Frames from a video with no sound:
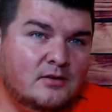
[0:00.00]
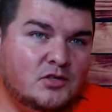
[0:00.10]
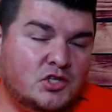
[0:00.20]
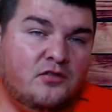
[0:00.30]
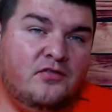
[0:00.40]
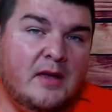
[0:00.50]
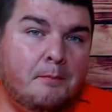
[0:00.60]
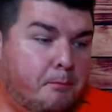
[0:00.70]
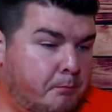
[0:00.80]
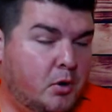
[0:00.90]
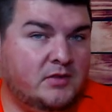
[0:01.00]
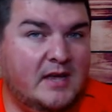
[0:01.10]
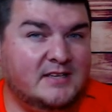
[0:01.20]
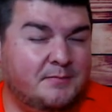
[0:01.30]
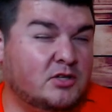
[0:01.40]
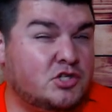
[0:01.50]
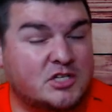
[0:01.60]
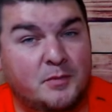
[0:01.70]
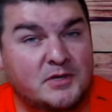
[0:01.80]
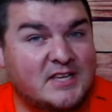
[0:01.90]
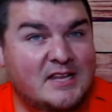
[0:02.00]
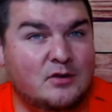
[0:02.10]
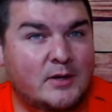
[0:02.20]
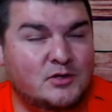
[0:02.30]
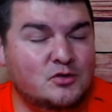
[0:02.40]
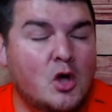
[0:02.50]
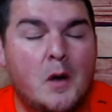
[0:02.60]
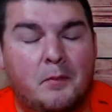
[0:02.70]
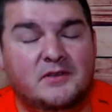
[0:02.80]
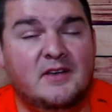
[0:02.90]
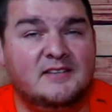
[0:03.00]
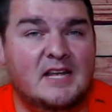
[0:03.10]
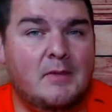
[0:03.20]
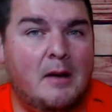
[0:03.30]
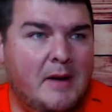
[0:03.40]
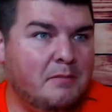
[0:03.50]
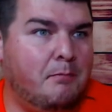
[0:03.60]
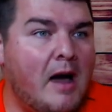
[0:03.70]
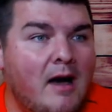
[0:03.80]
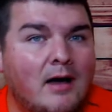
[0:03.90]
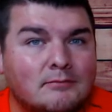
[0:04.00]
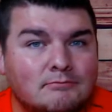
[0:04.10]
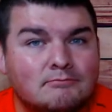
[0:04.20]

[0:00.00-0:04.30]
se fait potentiellement, parce que je sais pas ce qu'ils ont battu, potentiellement battre par